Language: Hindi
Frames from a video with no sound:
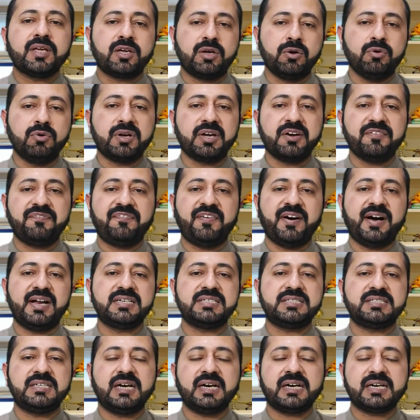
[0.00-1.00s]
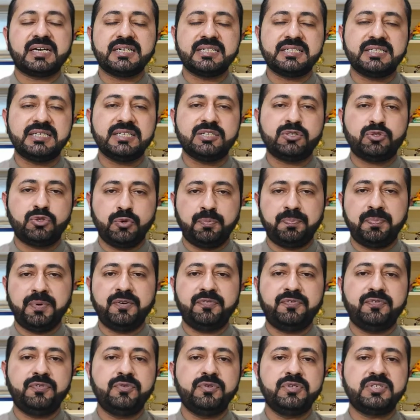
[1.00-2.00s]
क्योंकि फालसा किसी सुपर
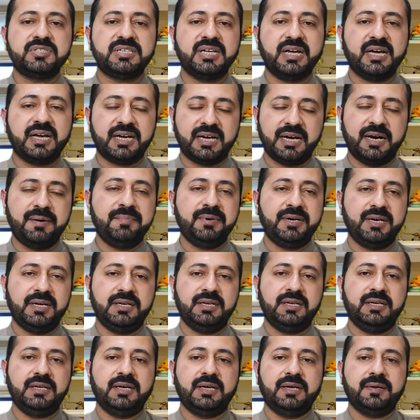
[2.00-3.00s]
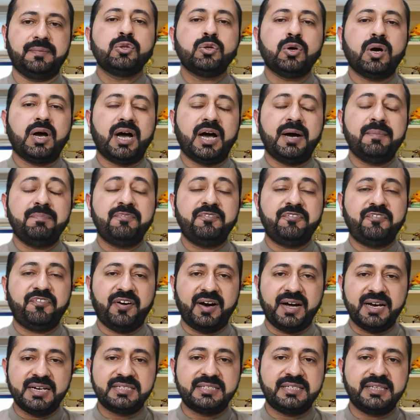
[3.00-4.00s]
फूड से कम नहीं है तो अब
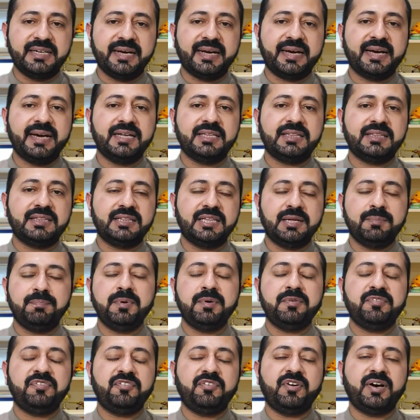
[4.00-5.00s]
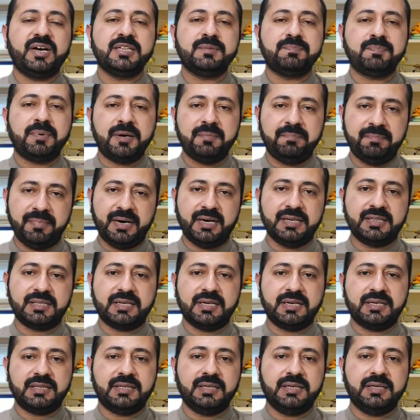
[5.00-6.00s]
फालसे के तिबी फवायद पर बात
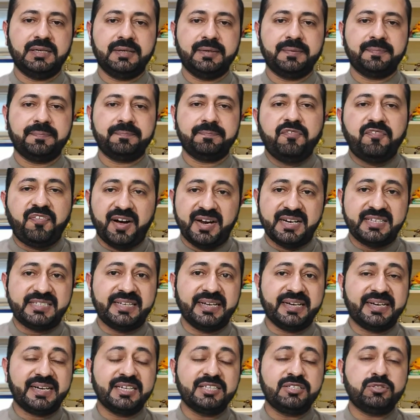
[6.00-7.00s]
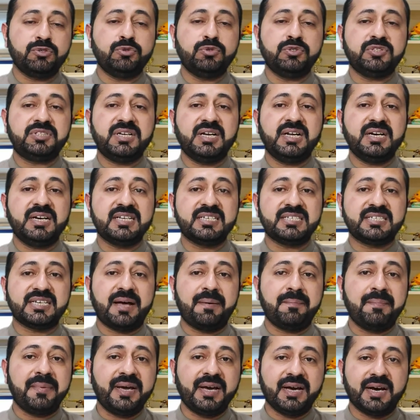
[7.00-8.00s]
करते हैं फालसे का जूस
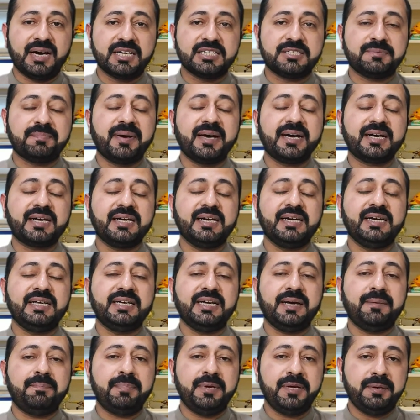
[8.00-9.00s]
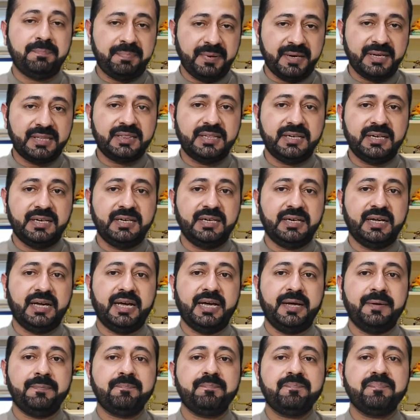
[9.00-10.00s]
निज़ाम हाजमा के लिए भी बेहतरीन
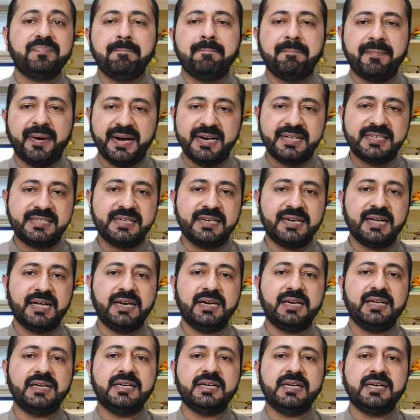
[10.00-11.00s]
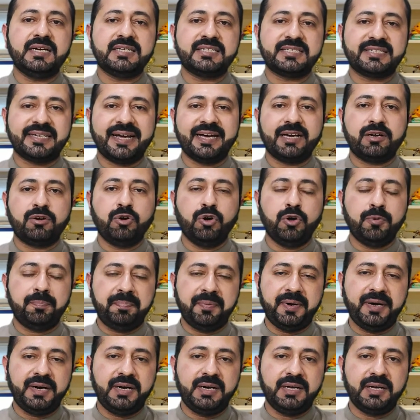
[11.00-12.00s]
है मेडिसिनल
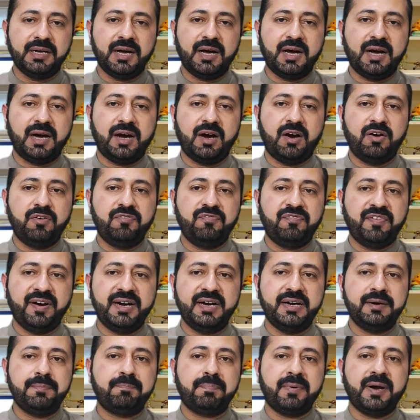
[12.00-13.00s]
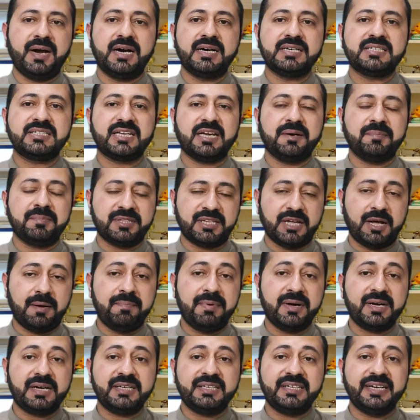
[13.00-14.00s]
इंसाइक्लोपीडिया ऑफ वर्ल्ड प्लांट्स के
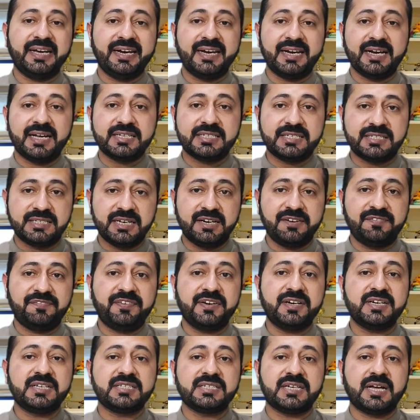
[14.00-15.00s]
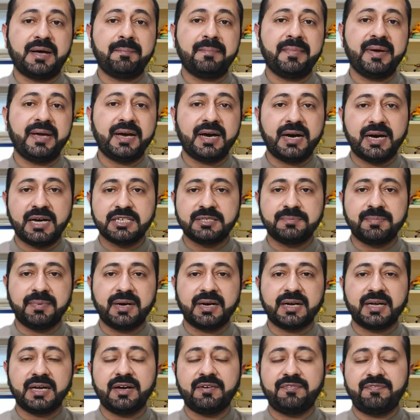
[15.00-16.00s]
मुताबिक ये न सिर्फ निज़ाम हाजमा
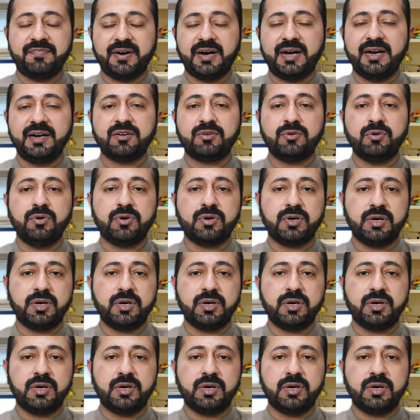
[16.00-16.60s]
के अफाल को